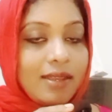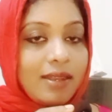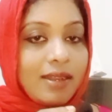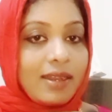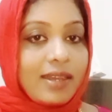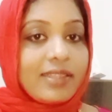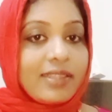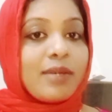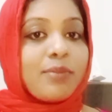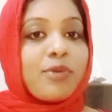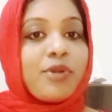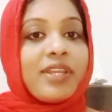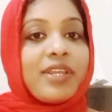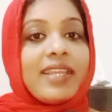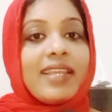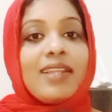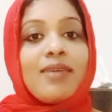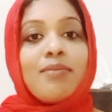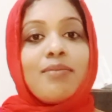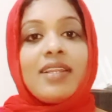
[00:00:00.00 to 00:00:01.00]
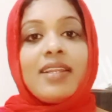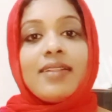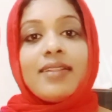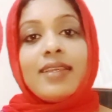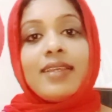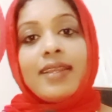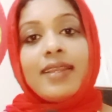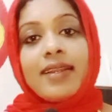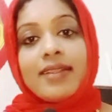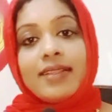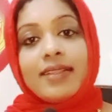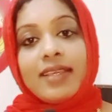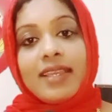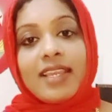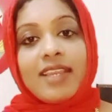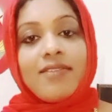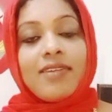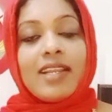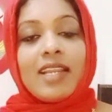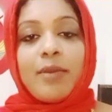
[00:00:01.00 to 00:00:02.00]
ஆதாமுடைய எலும்புலேருந்து எடுத்து
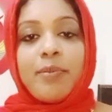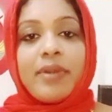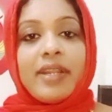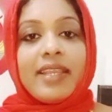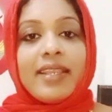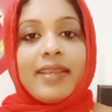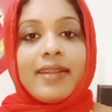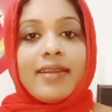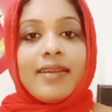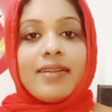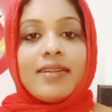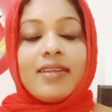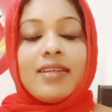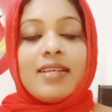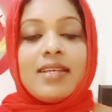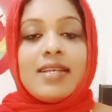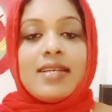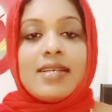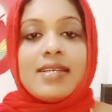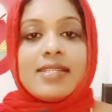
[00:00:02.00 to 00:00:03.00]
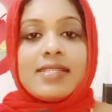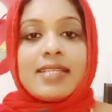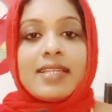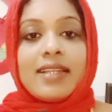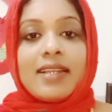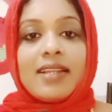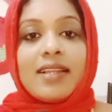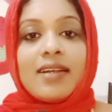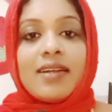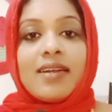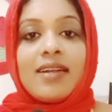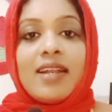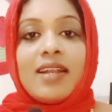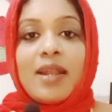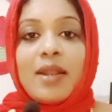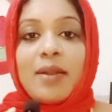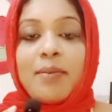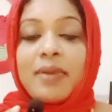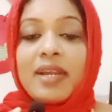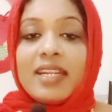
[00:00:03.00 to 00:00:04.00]
ஏவாலை படைக்கிறார் சரிங்களா
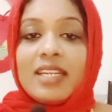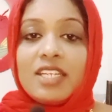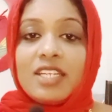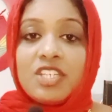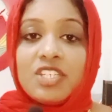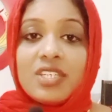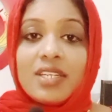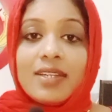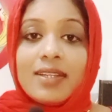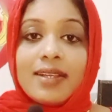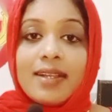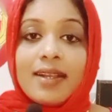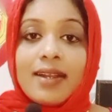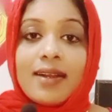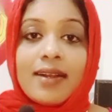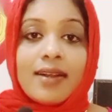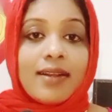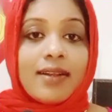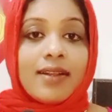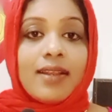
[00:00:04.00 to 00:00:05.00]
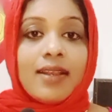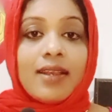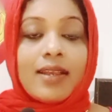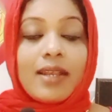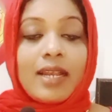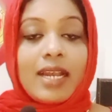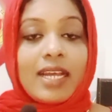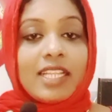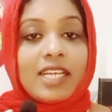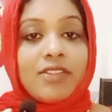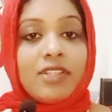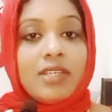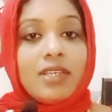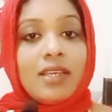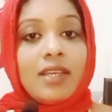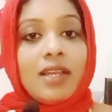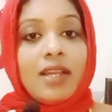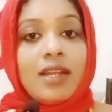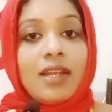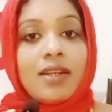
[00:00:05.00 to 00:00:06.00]
மனுஷனுக்காக அதாவது
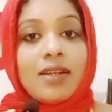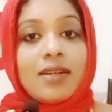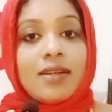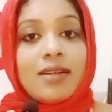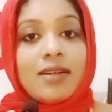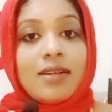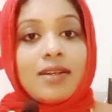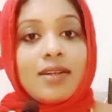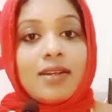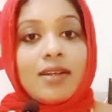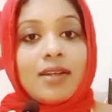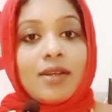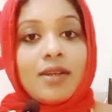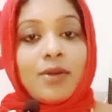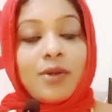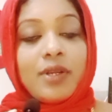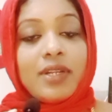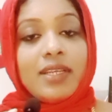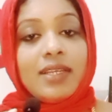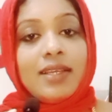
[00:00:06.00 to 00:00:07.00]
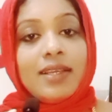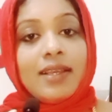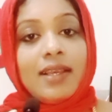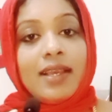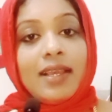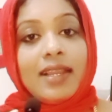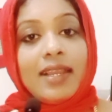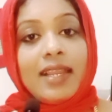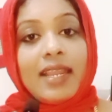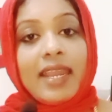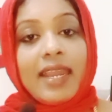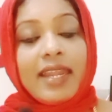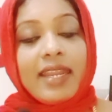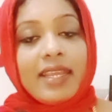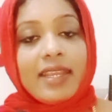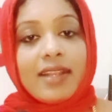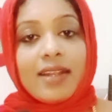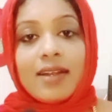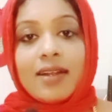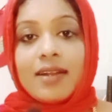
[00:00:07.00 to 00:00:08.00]
ஒரு
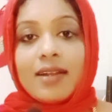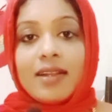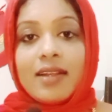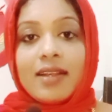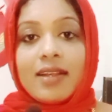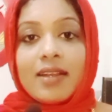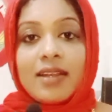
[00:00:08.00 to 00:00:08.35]
லேடிக்காக